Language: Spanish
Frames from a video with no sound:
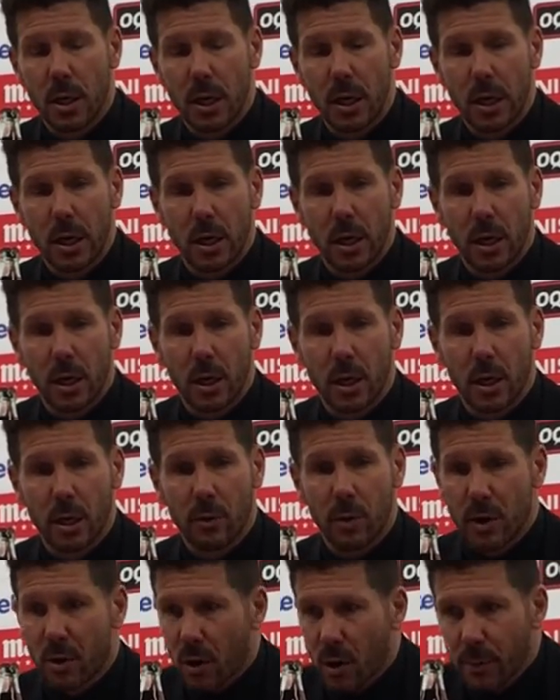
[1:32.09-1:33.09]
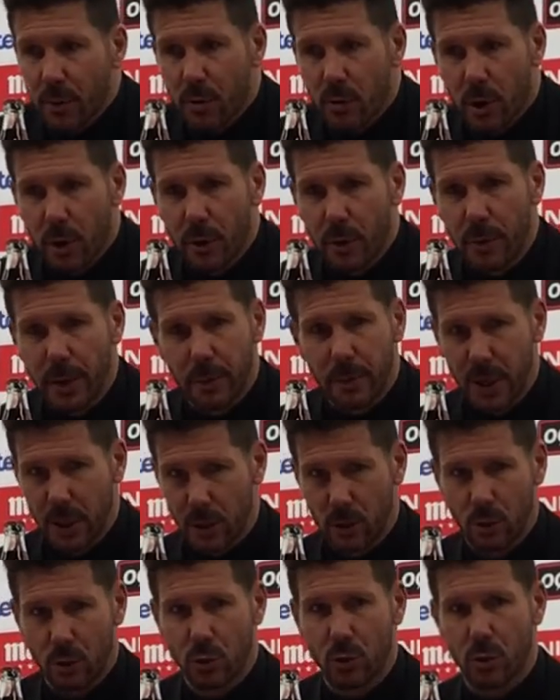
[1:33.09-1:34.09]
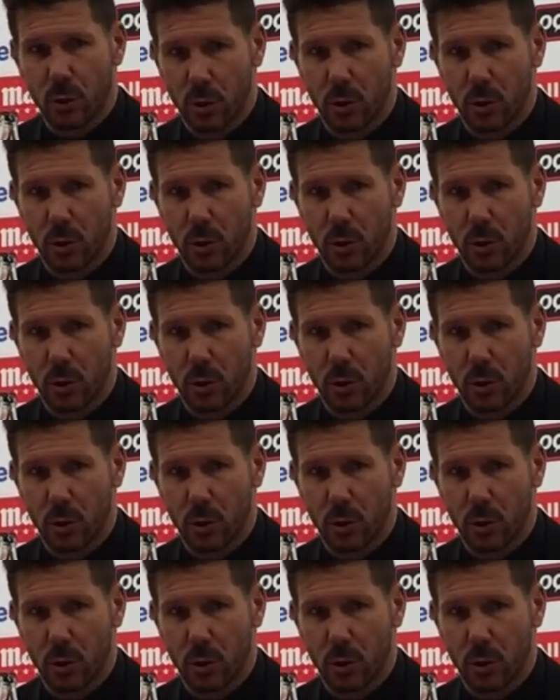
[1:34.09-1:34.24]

Y, bueno, repito una vez más, el partido